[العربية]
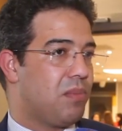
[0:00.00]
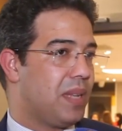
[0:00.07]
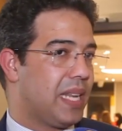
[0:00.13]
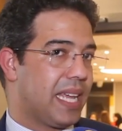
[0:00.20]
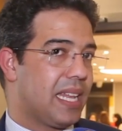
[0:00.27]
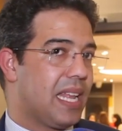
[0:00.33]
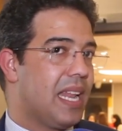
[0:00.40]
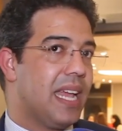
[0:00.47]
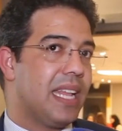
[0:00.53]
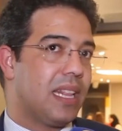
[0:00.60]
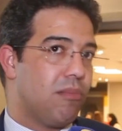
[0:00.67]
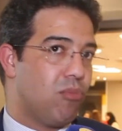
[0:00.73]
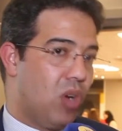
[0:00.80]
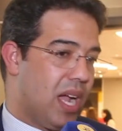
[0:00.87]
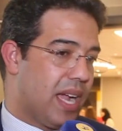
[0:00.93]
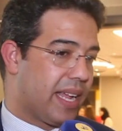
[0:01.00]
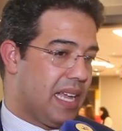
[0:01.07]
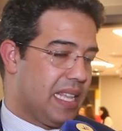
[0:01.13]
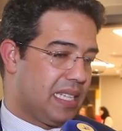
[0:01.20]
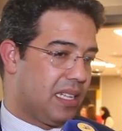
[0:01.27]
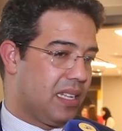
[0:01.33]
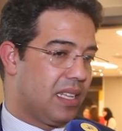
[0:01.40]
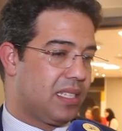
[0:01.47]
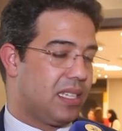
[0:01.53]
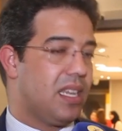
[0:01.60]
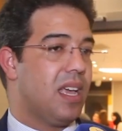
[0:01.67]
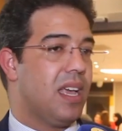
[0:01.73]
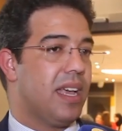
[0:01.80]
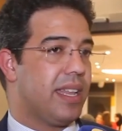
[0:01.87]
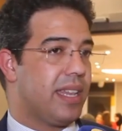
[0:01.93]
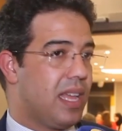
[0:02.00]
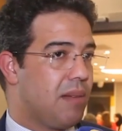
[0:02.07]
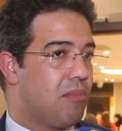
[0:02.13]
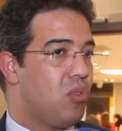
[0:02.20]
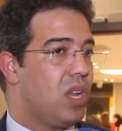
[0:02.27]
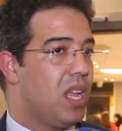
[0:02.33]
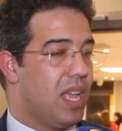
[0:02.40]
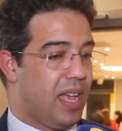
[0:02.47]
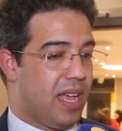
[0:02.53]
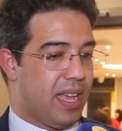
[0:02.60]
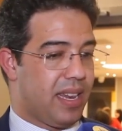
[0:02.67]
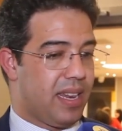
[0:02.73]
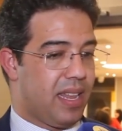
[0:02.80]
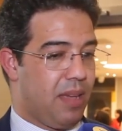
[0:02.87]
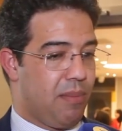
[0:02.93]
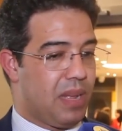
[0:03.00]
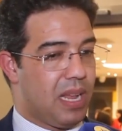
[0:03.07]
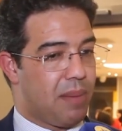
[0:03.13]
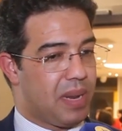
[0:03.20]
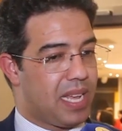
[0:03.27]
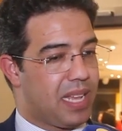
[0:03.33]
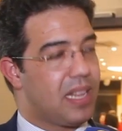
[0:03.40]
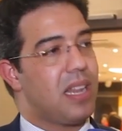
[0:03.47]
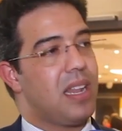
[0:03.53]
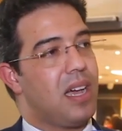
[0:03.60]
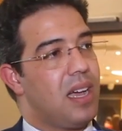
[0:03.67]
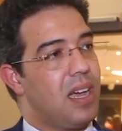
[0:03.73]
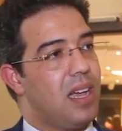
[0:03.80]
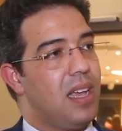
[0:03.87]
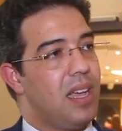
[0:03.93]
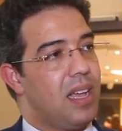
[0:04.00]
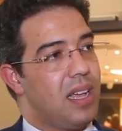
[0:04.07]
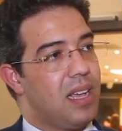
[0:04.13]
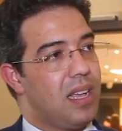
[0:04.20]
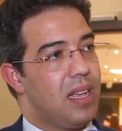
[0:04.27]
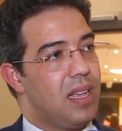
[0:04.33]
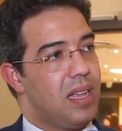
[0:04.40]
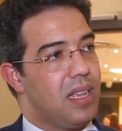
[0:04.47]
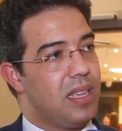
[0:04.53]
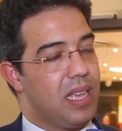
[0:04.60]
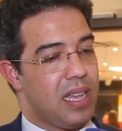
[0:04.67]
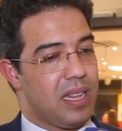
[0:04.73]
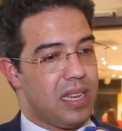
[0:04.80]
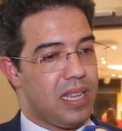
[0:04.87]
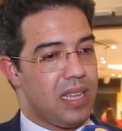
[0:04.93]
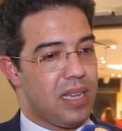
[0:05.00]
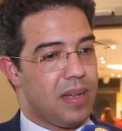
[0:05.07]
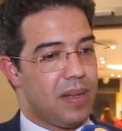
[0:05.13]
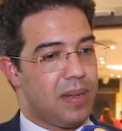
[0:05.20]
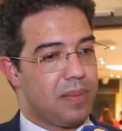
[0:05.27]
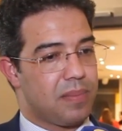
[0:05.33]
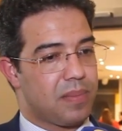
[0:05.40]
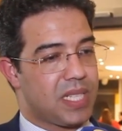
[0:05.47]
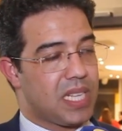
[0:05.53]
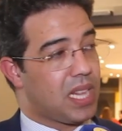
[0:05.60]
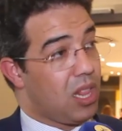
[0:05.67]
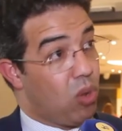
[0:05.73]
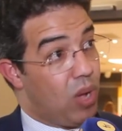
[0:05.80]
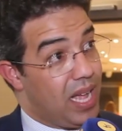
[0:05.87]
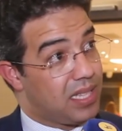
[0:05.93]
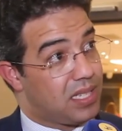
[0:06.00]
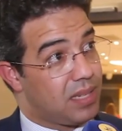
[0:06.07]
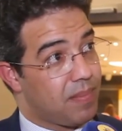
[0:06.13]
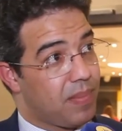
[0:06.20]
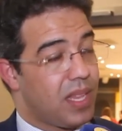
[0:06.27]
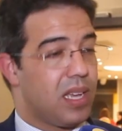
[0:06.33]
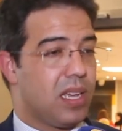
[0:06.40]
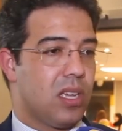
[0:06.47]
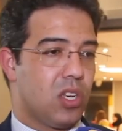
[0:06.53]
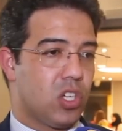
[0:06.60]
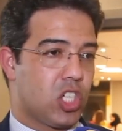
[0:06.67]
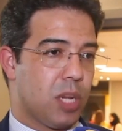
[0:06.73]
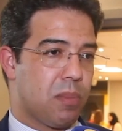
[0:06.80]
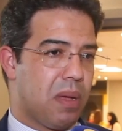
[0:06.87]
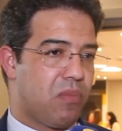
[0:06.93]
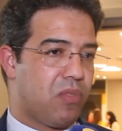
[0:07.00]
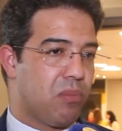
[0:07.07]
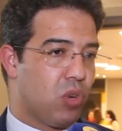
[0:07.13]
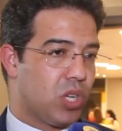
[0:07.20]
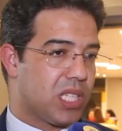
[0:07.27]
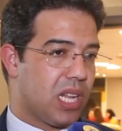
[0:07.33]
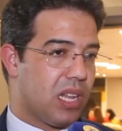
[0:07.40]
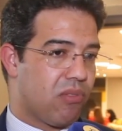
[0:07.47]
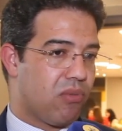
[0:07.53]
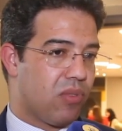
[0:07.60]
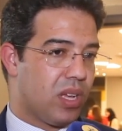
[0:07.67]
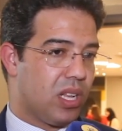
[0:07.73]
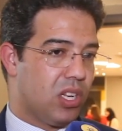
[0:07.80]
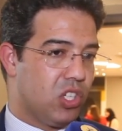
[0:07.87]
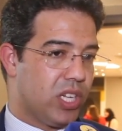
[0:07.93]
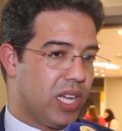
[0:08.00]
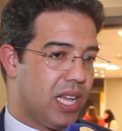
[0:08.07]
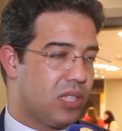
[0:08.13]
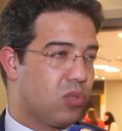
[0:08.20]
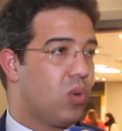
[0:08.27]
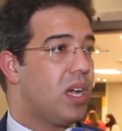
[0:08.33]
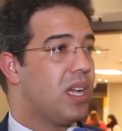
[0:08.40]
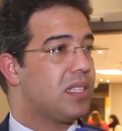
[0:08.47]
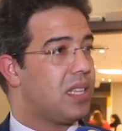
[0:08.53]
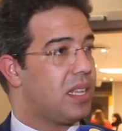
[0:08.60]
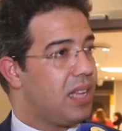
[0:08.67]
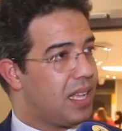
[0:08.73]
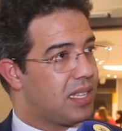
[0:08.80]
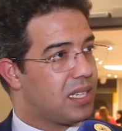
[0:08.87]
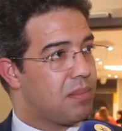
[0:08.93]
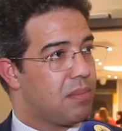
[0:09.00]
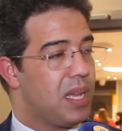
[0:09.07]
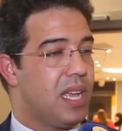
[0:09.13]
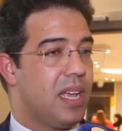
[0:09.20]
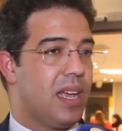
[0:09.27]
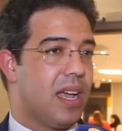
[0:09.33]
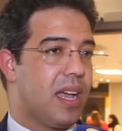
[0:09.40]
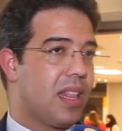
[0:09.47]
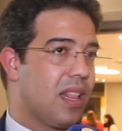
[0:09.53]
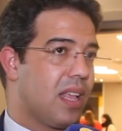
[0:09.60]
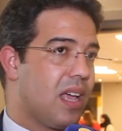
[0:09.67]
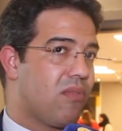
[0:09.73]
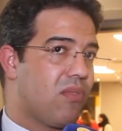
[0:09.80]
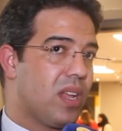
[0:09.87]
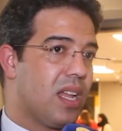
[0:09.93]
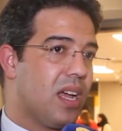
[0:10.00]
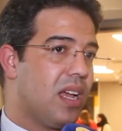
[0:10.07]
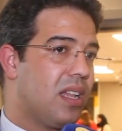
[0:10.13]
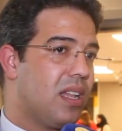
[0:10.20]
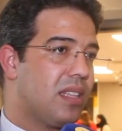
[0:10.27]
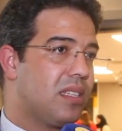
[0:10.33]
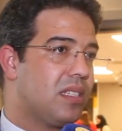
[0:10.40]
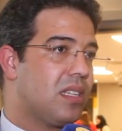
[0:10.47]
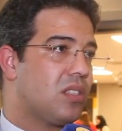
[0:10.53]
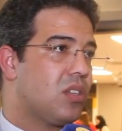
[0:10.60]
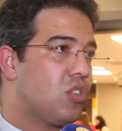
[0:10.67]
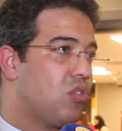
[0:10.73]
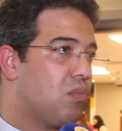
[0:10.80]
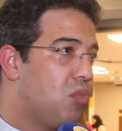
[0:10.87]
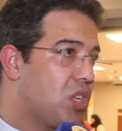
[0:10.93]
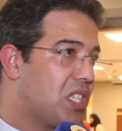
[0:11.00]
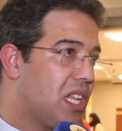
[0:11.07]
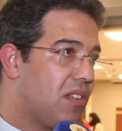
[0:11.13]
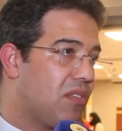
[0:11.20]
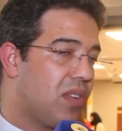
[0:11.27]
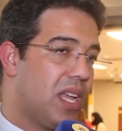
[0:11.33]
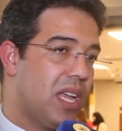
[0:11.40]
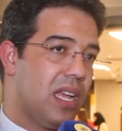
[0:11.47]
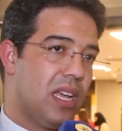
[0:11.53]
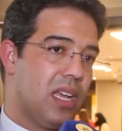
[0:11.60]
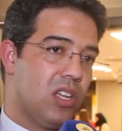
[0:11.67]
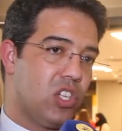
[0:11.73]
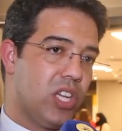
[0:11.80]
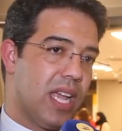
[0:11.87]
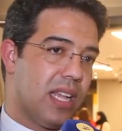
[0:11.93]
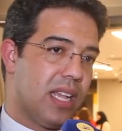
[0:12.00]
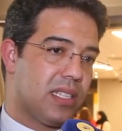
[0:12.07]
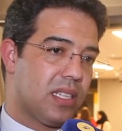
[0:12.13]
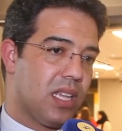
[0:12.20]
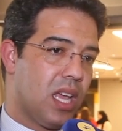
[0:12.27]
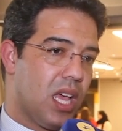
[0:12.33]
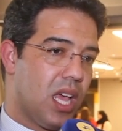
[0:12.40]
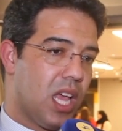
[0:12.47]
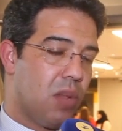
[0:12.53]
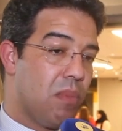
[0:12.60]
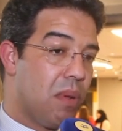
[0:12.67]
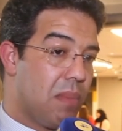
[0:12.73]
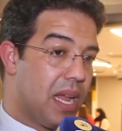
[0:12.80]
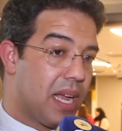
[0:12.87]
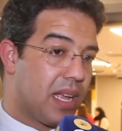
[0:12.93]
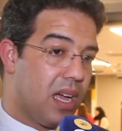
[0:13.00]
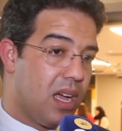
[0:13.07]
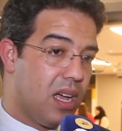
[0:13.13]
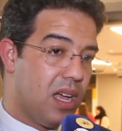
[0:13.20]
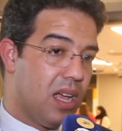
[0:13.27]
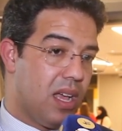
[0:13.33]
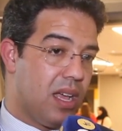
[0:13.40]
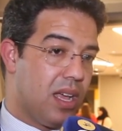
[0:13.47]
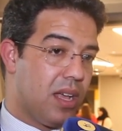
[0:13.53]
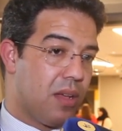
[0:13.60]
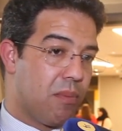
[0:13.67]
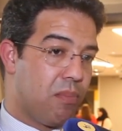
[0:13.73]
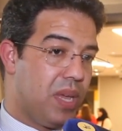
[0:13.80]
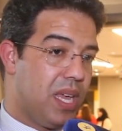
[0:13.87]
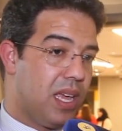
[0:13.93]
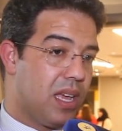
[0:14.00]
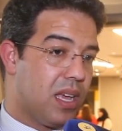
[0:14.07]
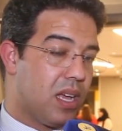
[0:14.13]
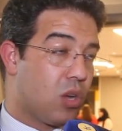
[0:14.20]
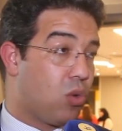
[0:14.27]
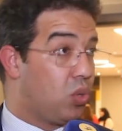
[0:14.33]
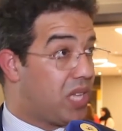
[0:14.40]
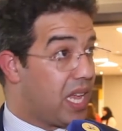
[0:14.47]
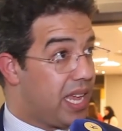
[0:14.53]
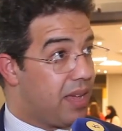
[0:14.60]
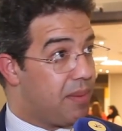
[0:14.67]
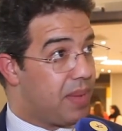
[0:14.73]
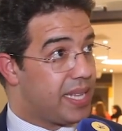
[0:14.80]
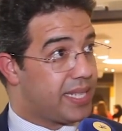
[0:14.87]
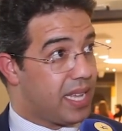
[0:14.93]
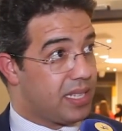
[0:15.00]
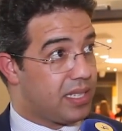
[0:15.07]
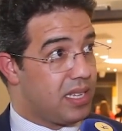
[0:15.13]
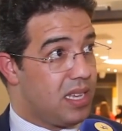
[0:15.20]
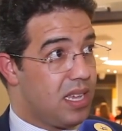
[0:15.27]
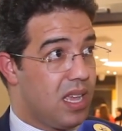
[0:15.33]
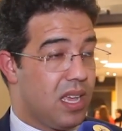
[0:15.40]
من خلال هذه المحاكاه التي نامل ان نحمل من خلالها يعني تطلعات الشباب في مختلف الجهات وسنختم هذه القافله التي ستجوب مختلف جهات المملكه بكتيب اساسي